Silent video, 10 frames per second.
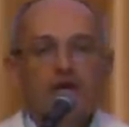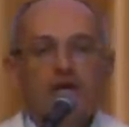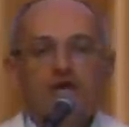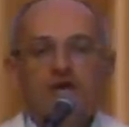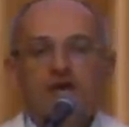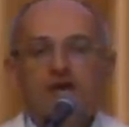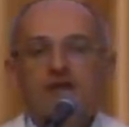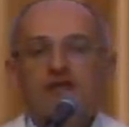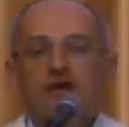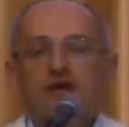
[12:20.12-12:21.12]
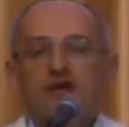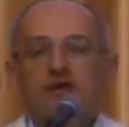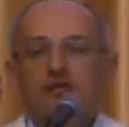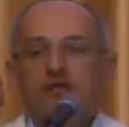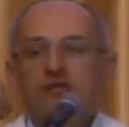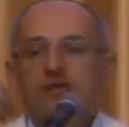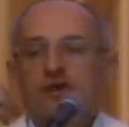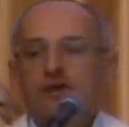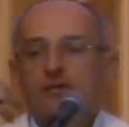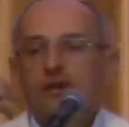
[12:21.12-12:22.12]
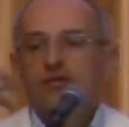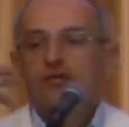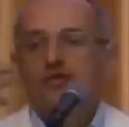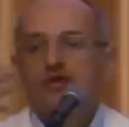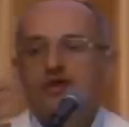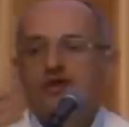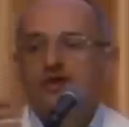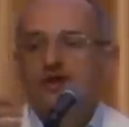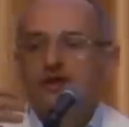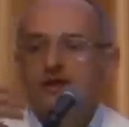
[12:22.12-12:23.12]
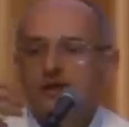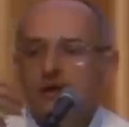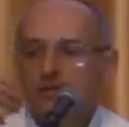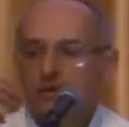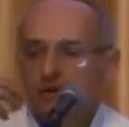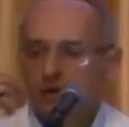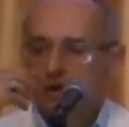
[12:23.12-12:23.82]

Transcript: Когда человек не двигается, у него тело проходит через 4 этапа.